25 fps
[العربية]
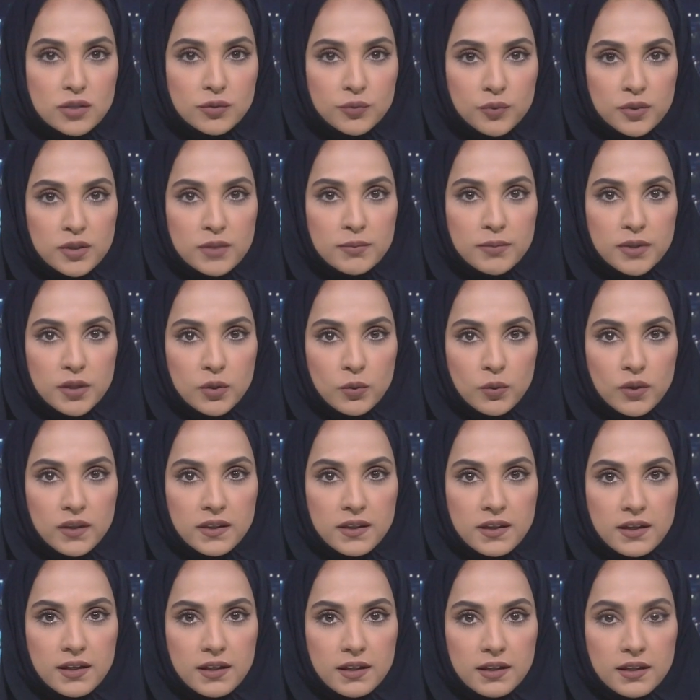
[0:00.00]
فيلم
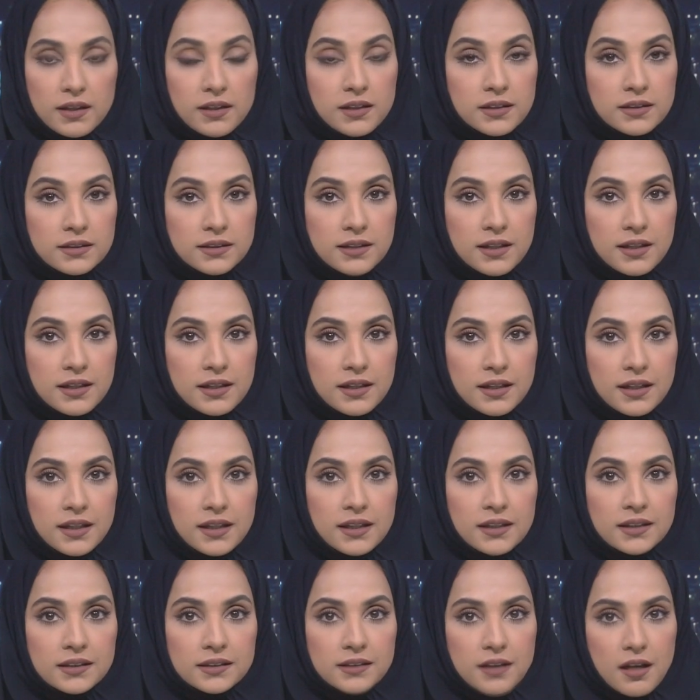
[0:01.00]
وثائقي
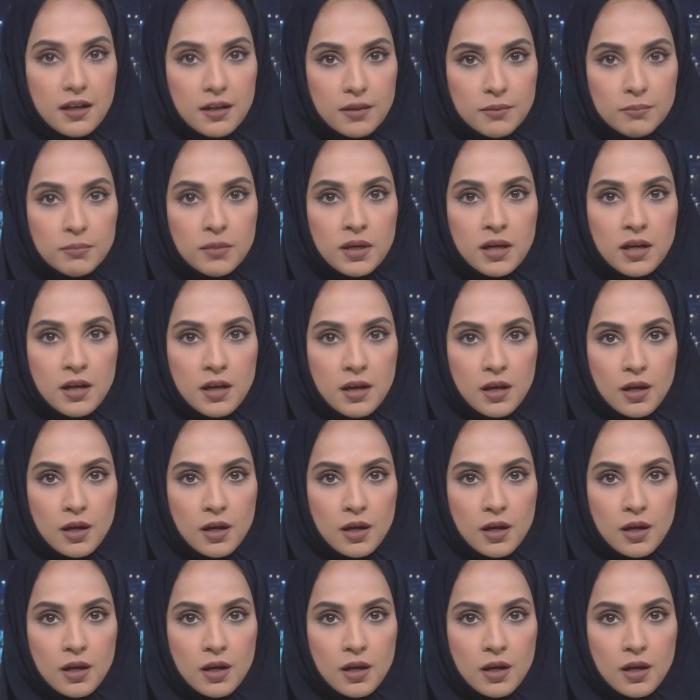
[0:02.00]
تاريخي ضخم